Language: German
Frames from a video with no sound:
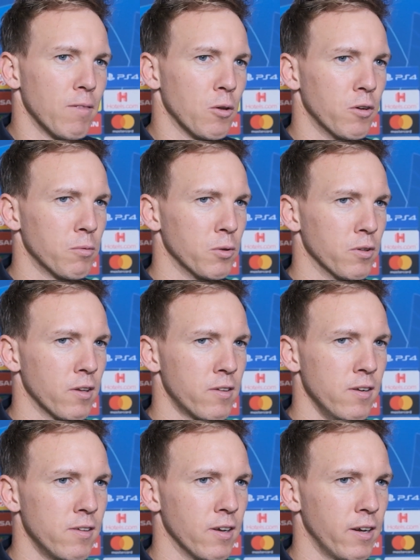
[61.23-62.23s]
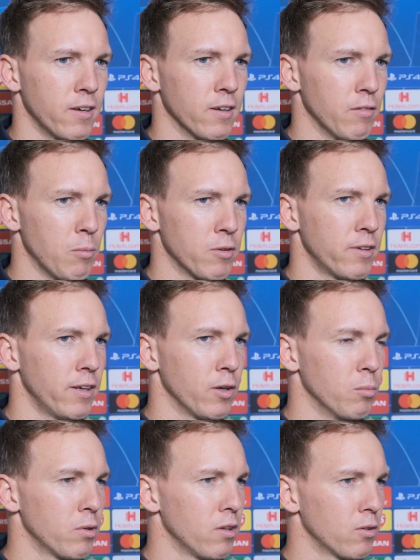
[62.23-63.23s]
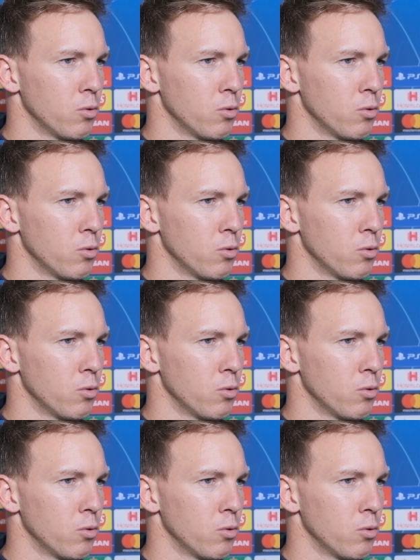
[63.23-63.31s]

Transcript: Und das wird unser Ziel sein. Da werden wir sicherlich auch ein bisschen